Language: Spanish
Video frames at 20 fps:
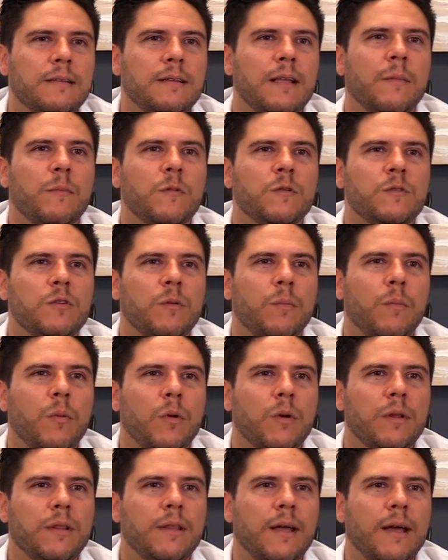Damos
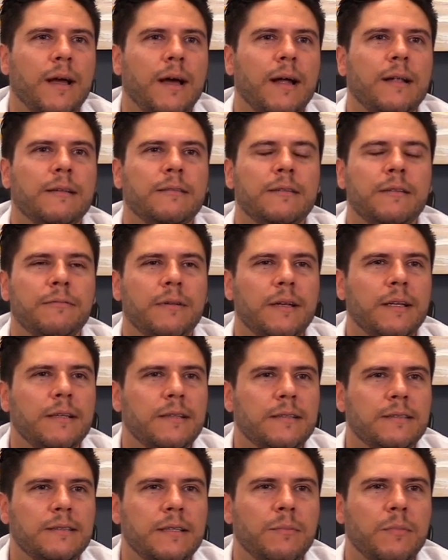soporte a
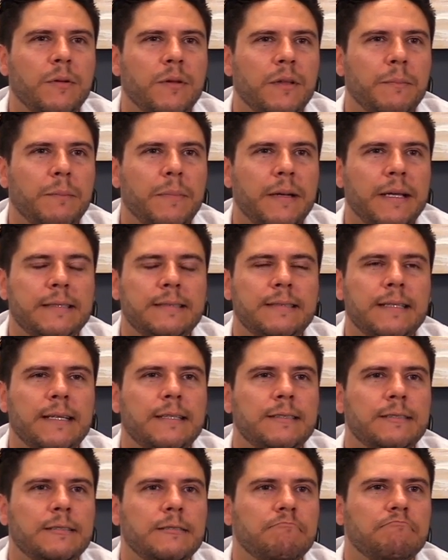diferentes tipos de
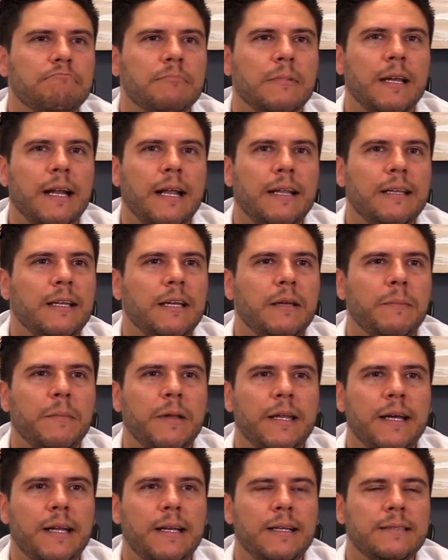empresas, grandes y
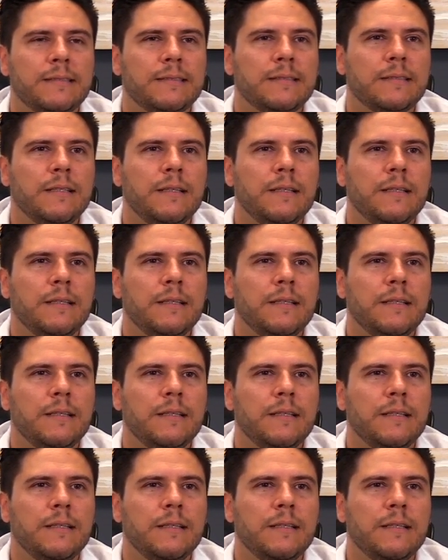medianas,